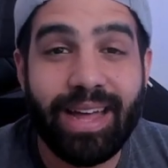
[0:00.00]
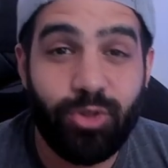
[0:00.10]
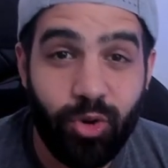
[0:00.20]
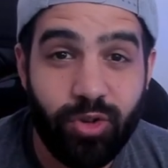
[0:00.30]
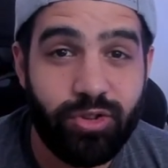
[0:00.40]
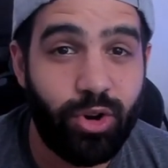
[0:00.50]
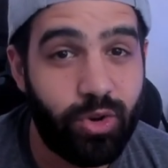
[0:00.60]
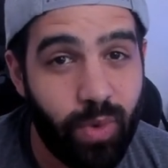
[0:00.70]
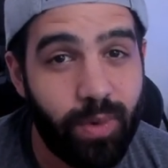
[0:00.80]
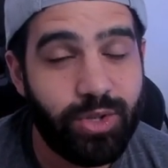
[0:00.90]
a todos
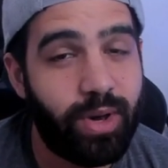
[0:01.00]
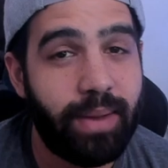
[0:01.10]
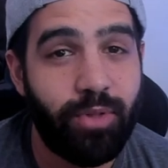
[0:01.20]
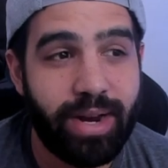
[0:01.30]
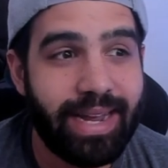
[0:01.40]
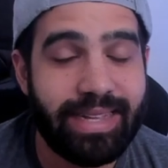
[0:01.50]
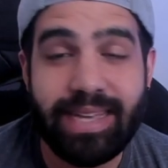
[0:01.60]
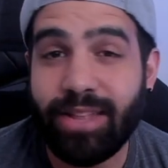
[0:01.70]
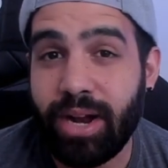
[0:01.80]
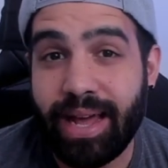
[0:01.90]
los nuevos suscriptores que están
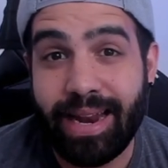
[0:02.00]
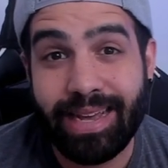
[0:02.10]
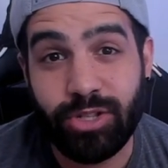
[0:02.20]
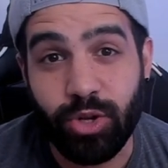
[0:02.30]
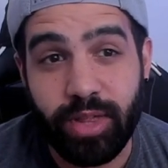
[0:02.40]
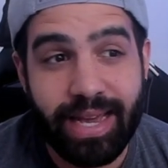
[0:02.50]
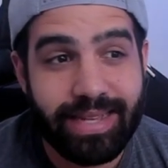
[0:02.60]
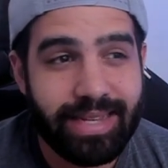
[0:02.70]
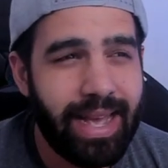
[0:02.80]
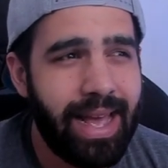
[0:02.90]
llegando al canal en estos días.